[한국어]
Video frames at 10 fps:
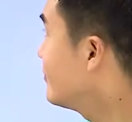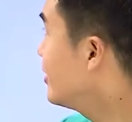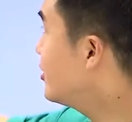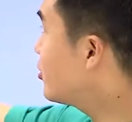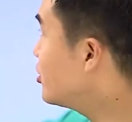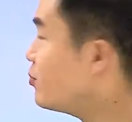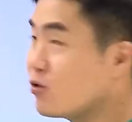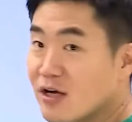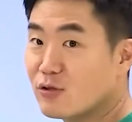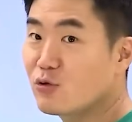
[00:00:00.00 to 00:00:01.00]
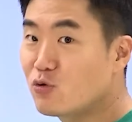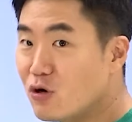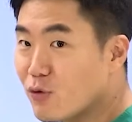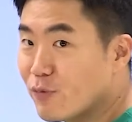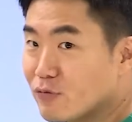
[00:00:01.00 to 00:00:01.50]
2016학년도 6월
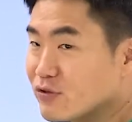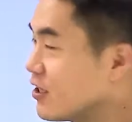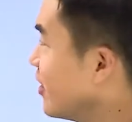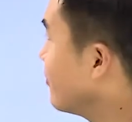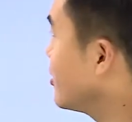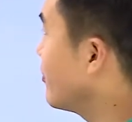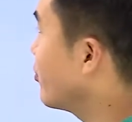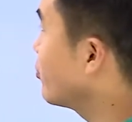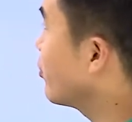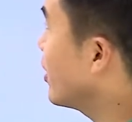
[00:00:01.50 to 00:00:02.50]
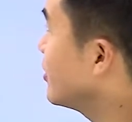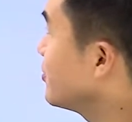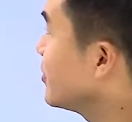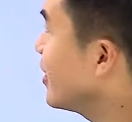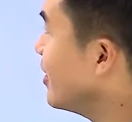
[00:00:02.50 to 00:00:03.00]
모평 문제 한번 살펴보도록
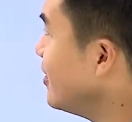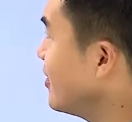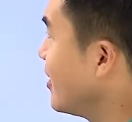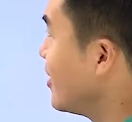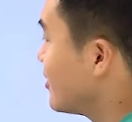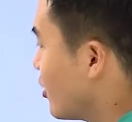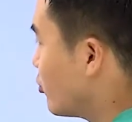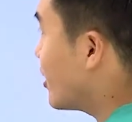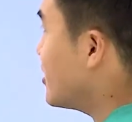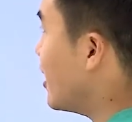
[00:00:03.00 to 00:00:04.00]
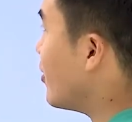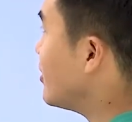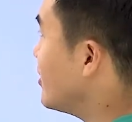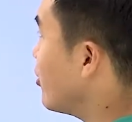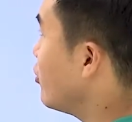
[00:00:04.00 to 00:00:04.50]
하겠습니다. 자, 우리가 세계화
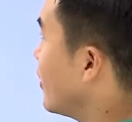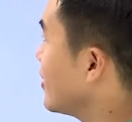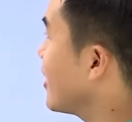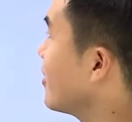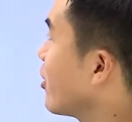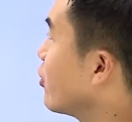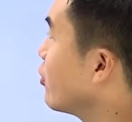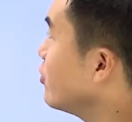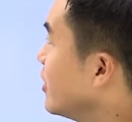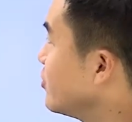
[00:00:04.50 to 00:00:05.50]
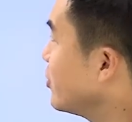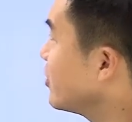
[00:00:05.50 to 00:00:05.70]
시대를 얼마나 잘결어낼수